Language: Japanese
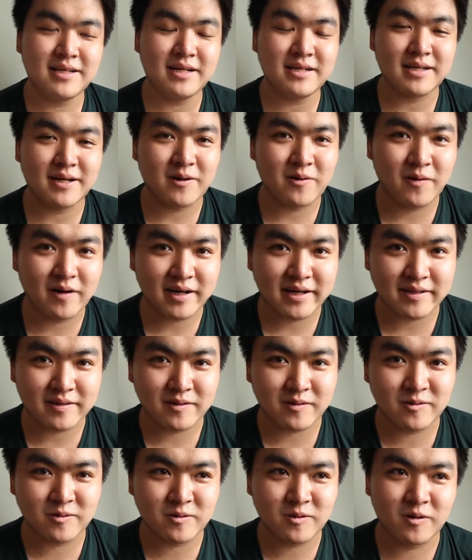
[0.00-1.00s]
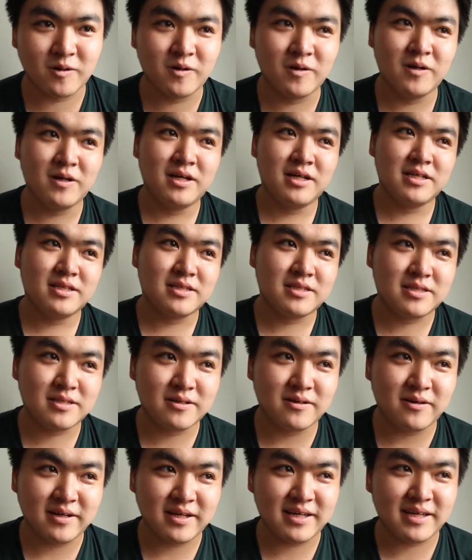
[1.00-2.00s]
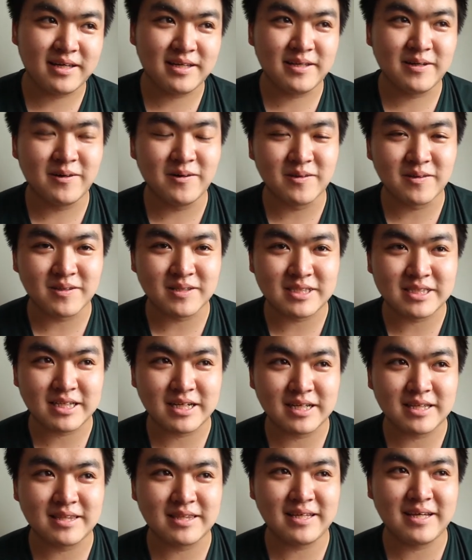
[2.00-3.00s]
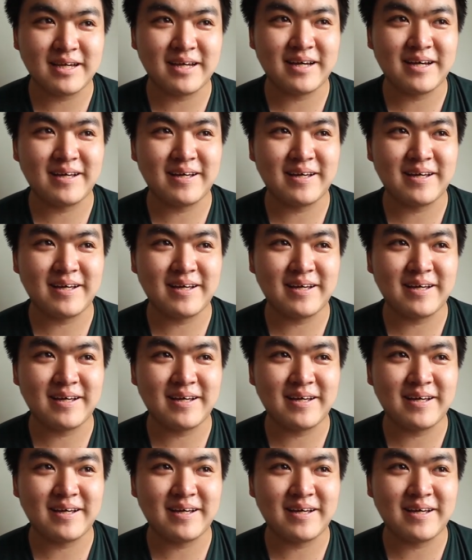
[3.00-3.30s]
何が怖いかというと、すごい日本と違って、